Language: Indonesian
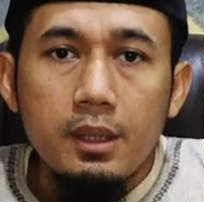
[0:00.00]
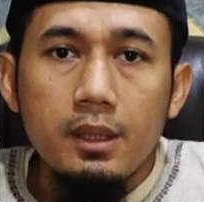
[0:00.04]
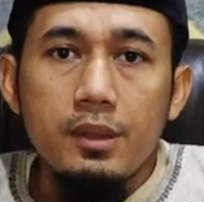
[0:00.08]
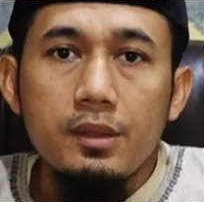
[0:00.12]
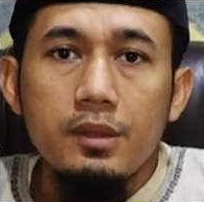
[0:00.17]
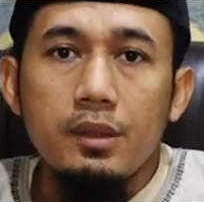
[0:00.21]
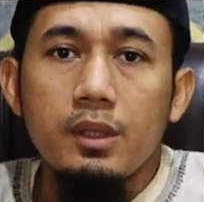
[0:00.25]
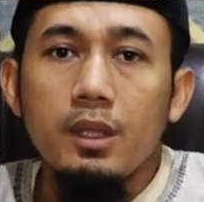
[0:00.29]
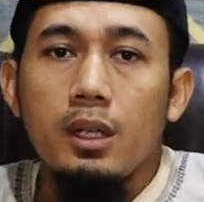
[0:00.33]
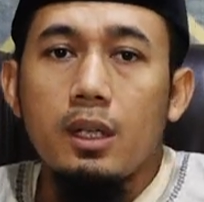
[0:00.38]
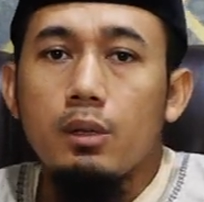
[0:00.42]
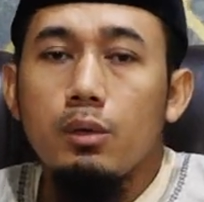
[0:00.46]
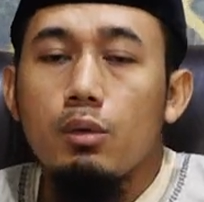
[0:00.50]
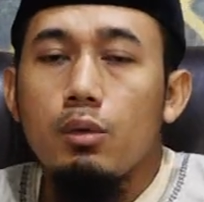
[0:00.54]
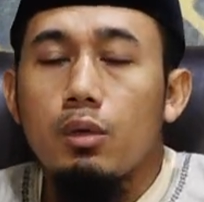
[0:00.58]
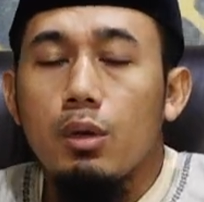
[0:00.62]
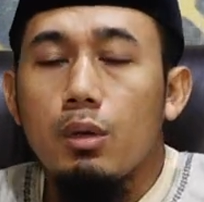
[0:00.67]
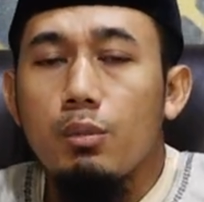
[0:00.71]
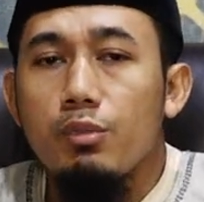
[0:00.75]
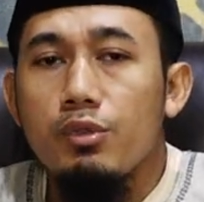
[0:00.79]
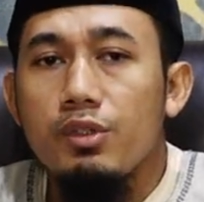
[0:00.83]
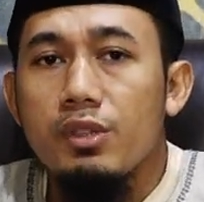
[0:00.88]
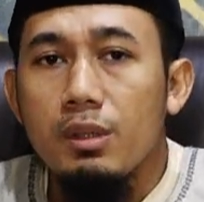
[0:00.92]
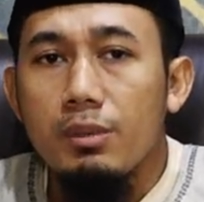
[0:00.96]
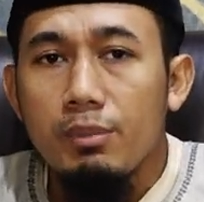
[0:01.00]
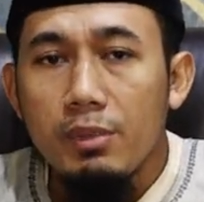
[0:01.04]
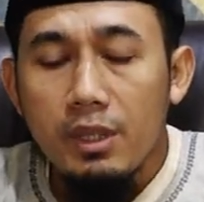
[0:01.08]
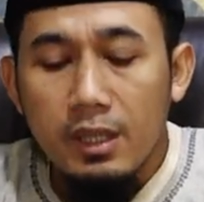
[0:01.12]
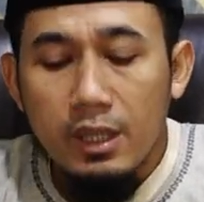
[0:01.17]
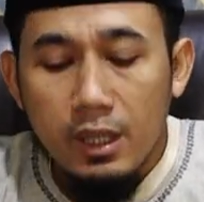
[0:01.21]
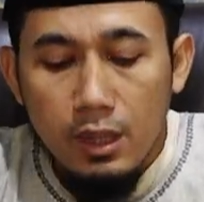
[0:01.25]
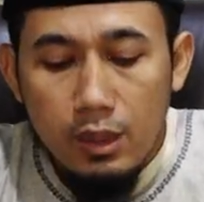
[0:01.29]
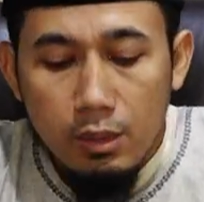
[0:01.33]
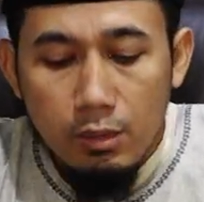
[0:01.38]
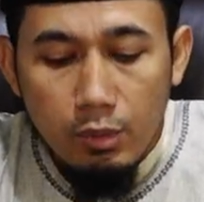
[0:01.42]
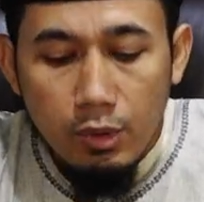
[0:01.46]
Saudaraku kaum
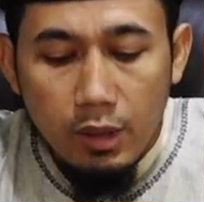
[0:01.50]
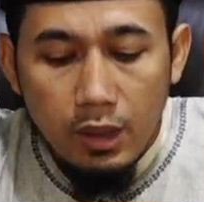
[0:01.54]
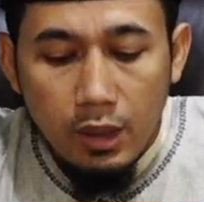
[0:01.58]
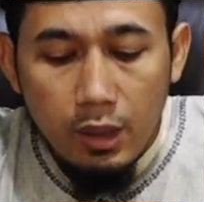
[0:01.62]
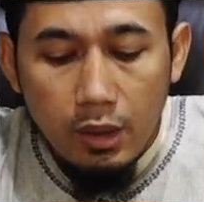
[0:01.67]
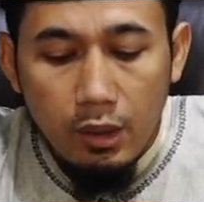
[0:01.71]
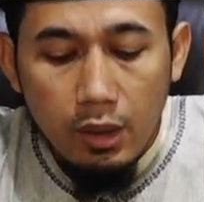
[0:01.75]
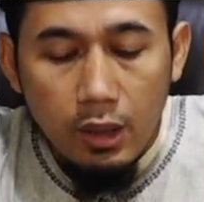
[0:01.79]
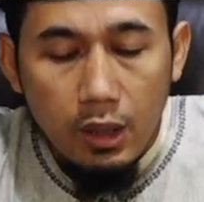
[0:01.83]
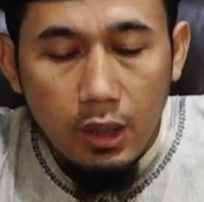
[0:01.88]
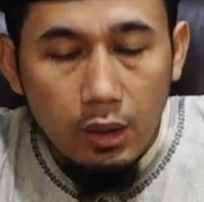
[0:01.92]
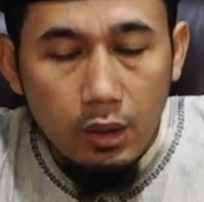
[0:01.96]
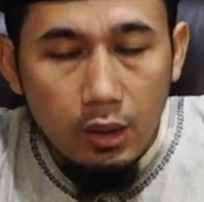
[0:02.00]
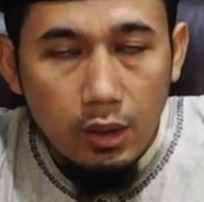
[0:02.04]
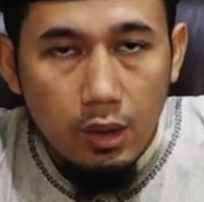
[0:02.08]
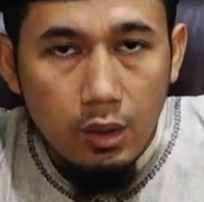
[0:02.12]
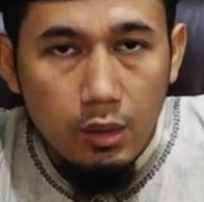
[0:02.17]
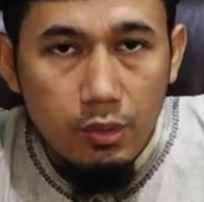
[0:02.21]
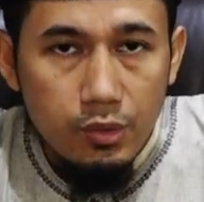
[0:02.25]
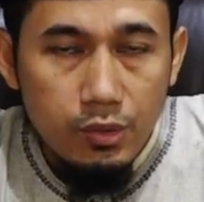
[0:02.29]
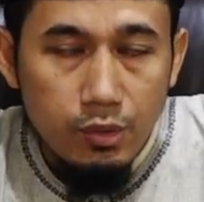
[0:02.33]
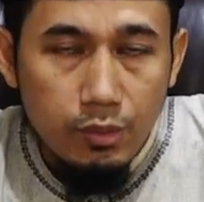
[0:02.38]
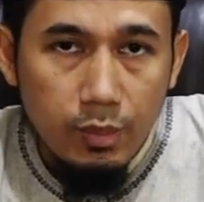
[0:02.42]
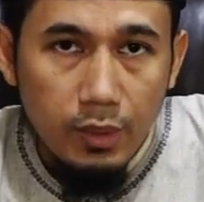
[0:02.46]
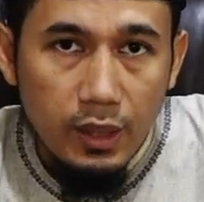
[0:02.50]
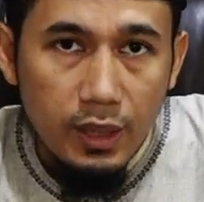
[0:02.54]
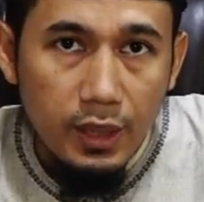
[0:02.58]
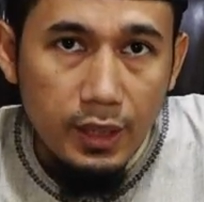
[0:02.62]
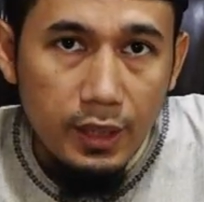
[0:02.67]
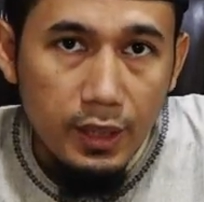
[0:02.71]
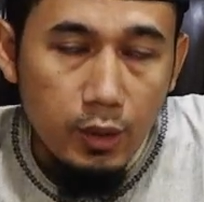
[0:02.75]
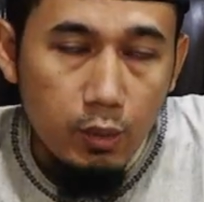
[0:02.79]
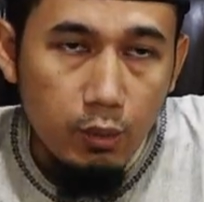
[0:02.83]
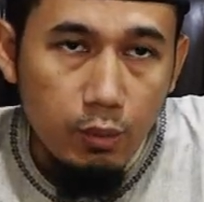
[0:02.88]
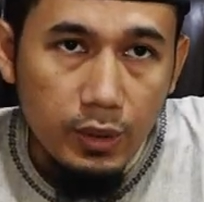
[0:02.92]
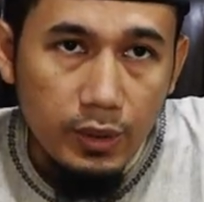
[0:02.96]
muslimin yang dimuliakan oleh Allah
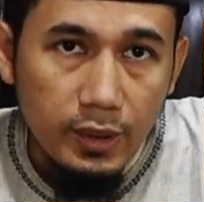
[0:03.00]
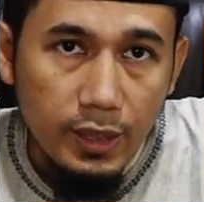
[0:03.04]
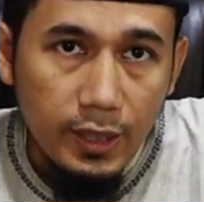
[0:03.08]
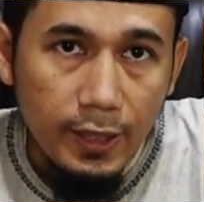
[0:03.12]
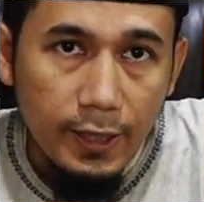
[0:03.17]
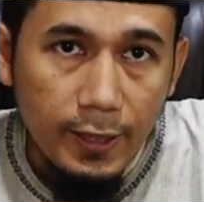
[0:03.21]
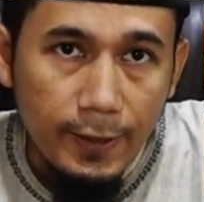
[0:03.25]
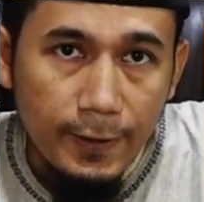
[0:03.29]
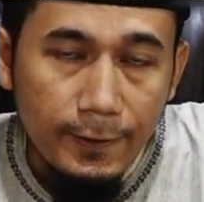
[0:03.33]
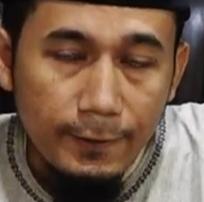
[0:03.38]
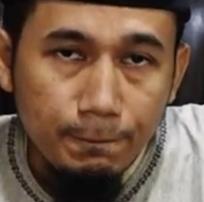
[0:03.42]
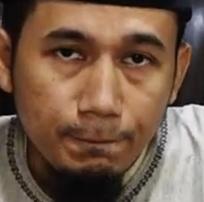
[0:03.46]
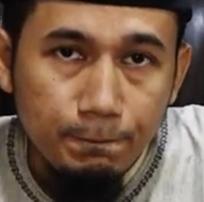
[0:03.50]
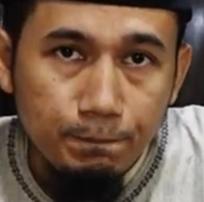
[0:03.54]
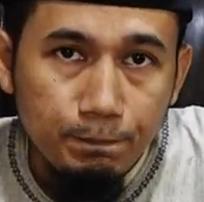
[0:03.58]
Subhanahu wa taala,